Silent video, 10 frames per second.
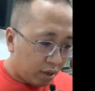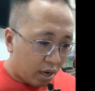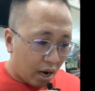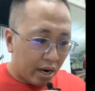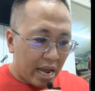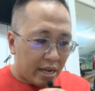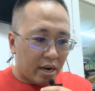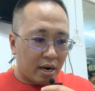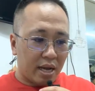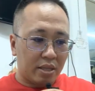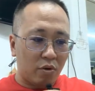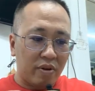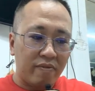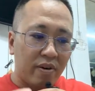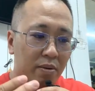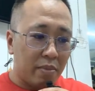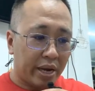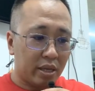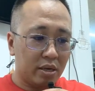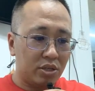ở đây rằng là cháu phải phân
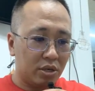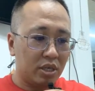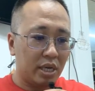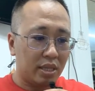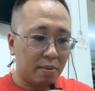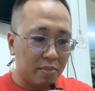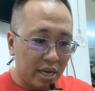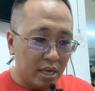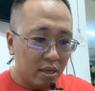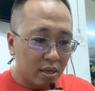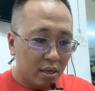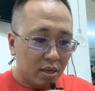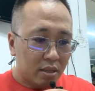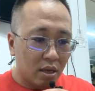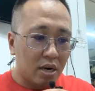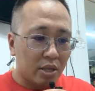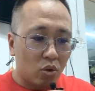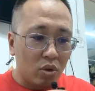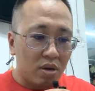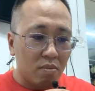biệt giữa chữa trị tâm lý tức là
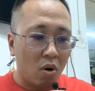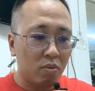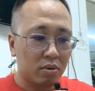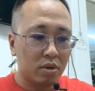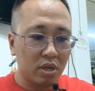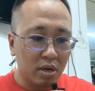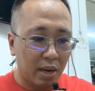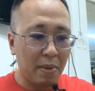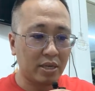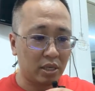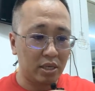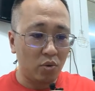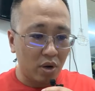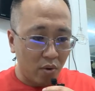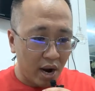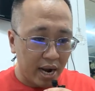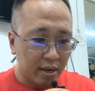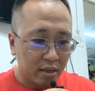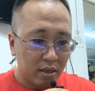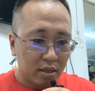chuyên môn như là bác sĩ chuyên khoa
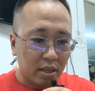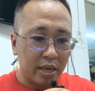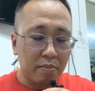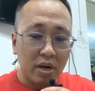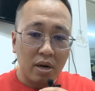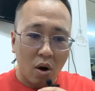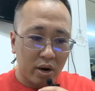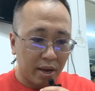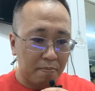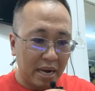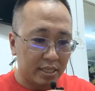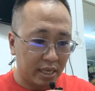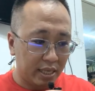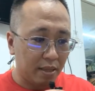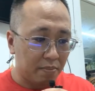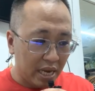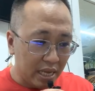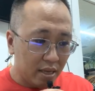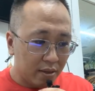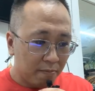thì mới gọi là bác sĩ tâm
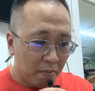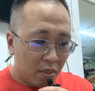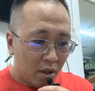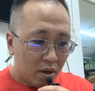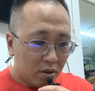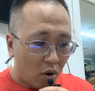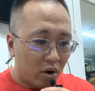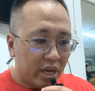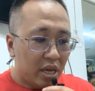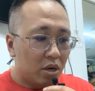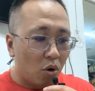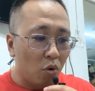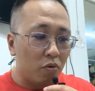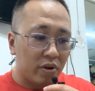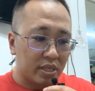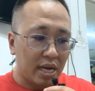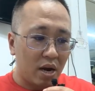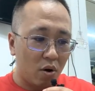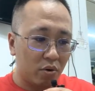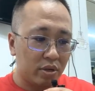lý còn nghiên cứu về xã
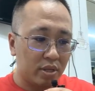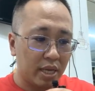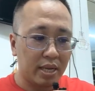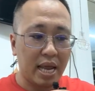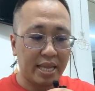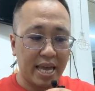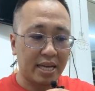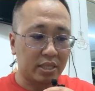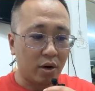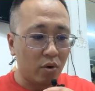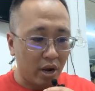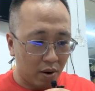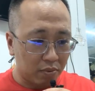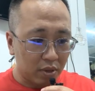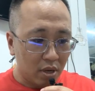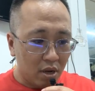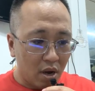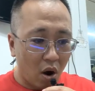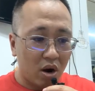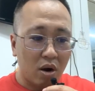hội thì là nhà xã hội học
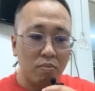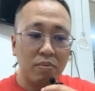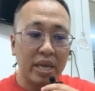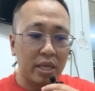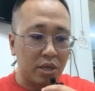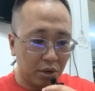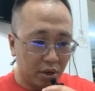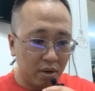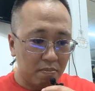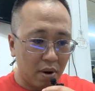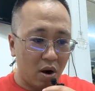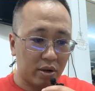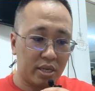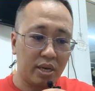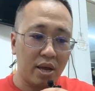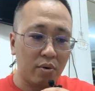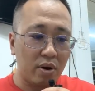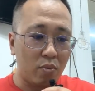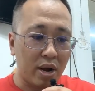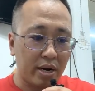họ không biết chữa mà họ chỉ nêu
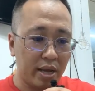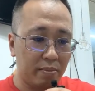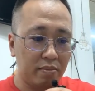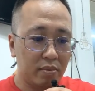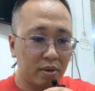lên quan điểm